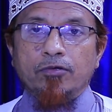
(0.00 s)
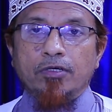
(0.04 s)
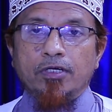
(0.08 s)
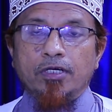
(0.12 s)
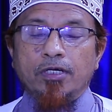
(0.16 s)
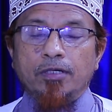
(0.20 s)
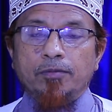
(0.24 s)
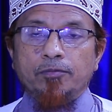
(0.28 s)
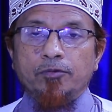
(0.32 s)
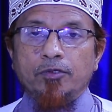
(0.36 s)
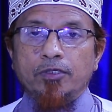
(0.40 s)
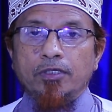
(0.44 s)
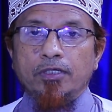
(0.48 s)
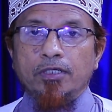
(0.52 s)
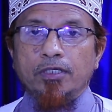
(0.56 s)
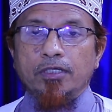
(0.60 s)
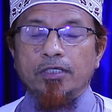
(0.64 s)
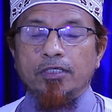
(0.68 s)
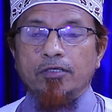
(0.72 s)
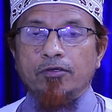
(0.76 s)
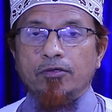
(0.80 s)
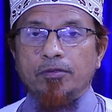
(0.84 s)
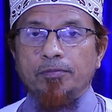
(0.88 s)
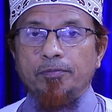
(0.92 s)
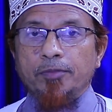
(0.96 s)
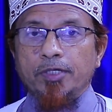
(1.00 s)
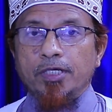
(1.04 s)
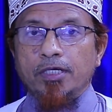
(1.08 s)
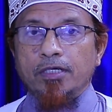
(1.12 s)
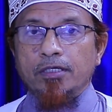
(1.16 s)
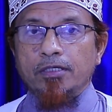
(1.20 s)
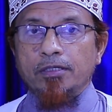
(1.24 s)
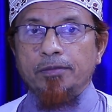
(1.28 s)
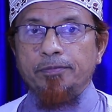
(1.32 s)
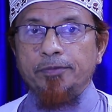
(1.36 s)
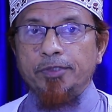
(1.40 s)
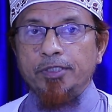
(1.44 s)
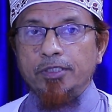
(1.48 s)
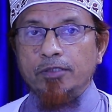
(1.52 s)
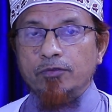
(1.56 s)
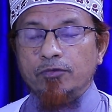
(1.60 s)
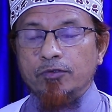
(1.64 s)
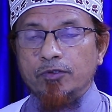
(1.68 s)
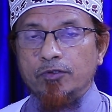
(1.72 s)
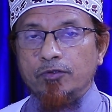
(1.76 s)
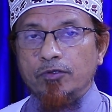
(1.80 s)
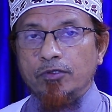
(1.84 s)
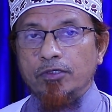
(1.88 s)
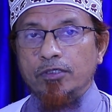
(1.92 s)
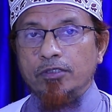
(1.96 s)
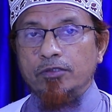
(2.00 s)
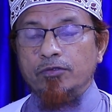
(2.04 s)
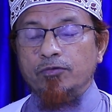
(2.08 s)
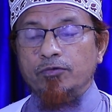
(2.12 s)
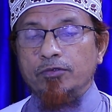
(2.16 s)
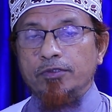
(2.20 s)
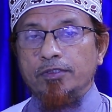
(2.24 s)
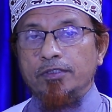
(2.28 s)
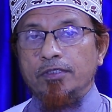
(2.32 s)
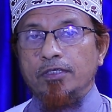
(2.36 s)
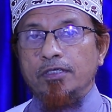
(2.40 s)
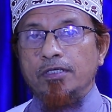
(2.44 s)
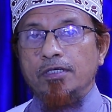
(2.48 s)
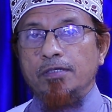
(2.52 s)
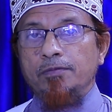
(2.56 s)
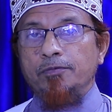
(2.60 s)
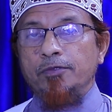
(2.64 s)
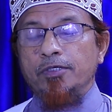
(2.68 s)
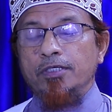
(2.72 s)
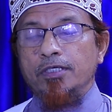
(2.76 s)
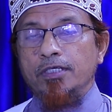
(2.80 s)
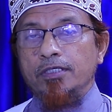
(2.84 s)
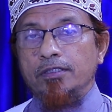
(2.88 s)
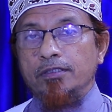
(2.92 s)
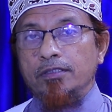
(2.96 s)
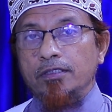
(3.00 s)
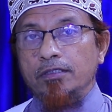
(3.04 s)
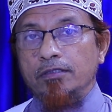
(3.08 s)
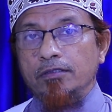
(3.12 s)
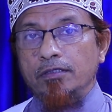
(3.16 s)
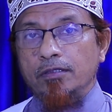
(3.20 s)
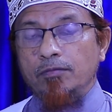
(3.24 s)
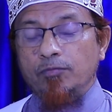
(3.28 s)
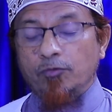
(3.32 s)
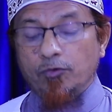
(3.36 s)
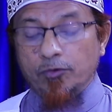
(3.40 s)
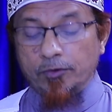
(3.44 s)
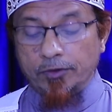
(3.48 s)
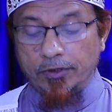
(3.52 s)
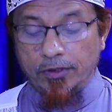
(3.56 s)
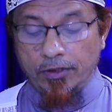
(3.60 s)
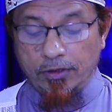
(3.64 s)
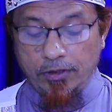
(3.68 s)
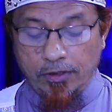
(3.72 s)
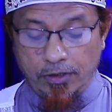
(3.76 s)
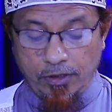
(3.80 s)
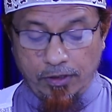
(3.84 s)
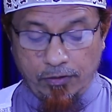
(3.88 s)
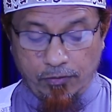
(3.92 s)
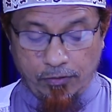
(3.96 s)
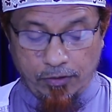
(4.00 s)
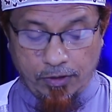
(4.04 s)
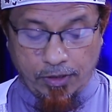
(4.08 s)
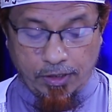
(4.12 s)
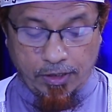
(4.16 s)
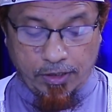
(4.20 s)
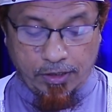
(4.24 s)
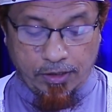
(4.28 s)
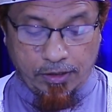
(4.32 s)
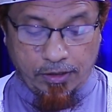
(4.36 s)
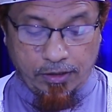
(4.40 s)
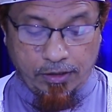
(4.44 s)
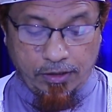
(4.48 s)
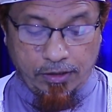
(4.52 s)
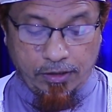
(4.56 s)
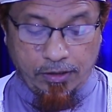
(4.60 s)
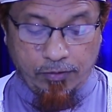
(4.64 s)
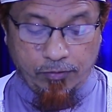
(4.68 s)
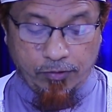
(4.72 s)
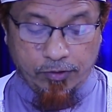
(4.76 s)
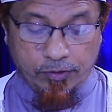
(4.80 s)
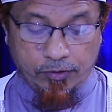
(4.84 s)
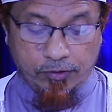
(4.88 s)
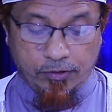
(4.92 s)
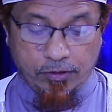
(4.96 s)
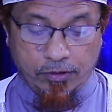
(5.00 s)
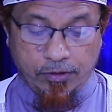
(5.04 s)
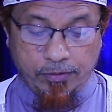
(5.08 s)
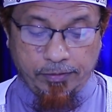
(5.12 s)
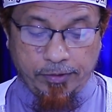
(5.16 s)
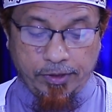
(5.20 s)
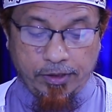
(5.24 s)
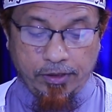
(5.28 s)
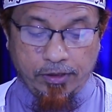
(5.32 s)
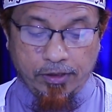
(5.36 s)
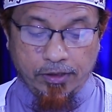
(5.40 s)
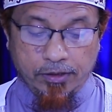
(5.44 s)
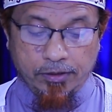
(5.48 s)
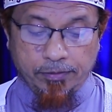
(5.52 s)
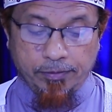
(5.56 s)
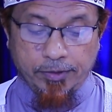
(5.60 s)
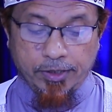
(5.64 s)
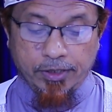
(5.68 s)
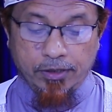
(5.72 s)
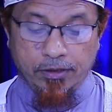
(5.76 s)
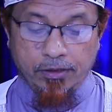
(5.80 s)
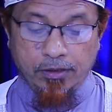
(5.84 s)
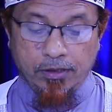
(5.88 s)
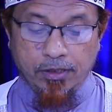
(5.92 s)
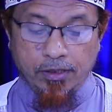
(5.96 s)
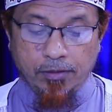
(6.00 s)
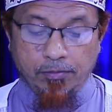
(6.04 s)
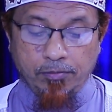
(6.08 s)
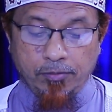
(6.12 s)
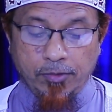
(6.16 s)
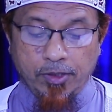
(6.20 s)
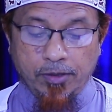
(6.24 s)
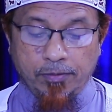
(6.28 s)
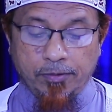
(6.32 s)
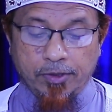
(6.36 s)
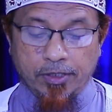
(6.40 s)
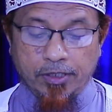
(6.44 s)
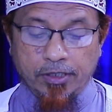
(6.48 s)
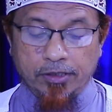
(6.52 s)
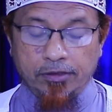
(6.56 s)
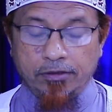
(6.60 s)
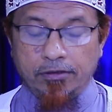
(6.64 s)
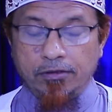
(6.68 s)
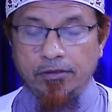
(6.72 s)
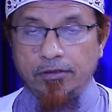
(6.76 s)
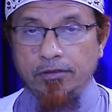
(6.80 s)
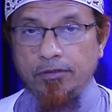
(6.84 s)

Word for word: আলহামদুলিল্লাহ রবিল আলমিন ও সালাত ওয়াসালাম আল্লাহ সঈদুল মুরসলিন ওয়ালা আলহি ওয়াসাহাবিহি আজমাইন আম্মাবাদ